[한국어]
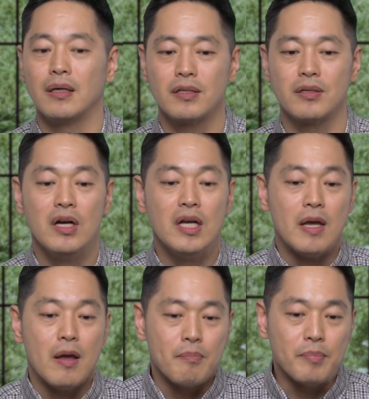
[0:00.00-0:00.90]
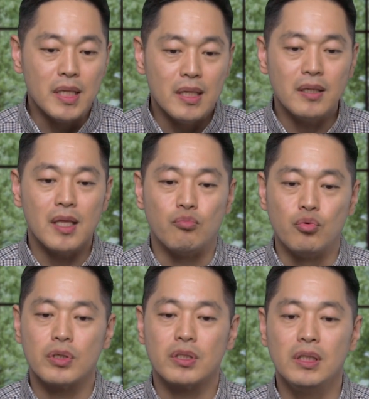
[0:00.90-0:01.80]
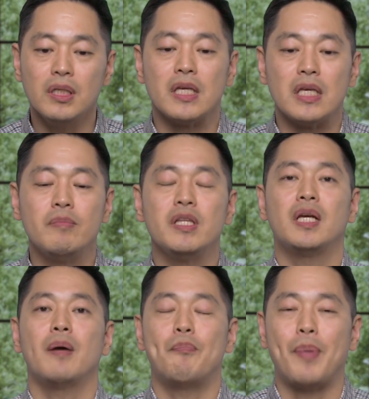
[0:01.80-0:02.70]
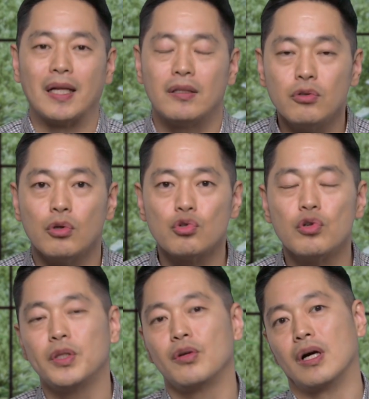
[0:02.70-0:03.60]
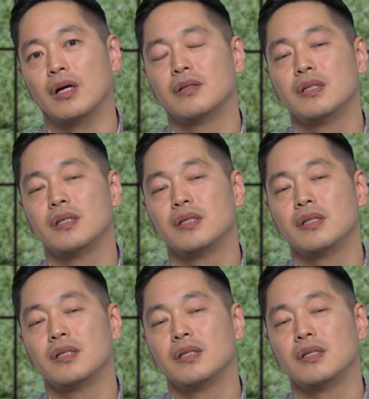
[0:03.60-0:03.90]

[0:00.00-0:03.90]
그래서 믿는데 무엇을 이미 네가 받은 것으로 믿어라.